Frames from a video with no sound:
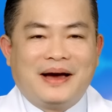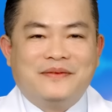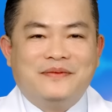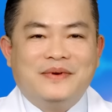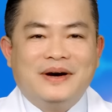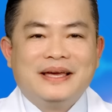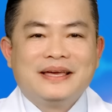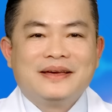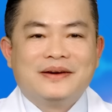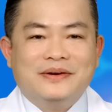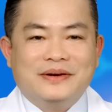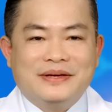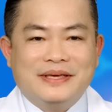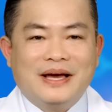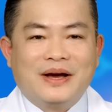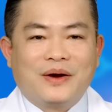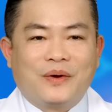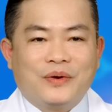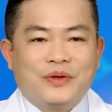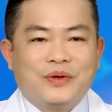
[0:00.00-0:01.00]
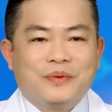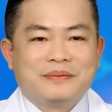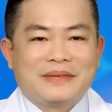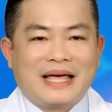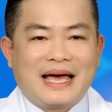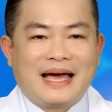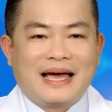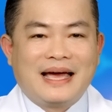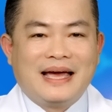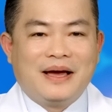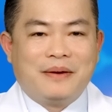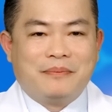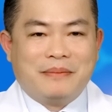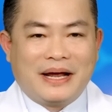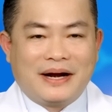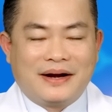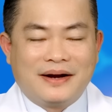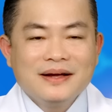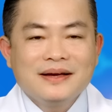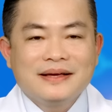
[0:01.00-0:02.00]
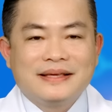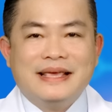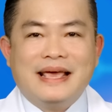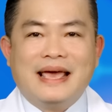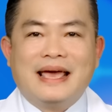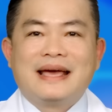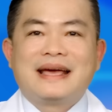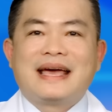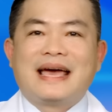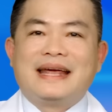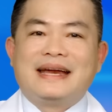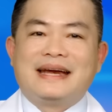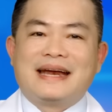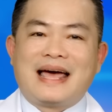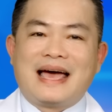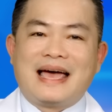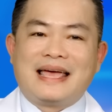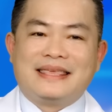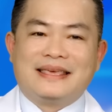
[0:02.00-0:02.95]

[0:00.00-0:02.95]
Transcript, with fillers: với người dân của chúng ta mà rất dễ gây ra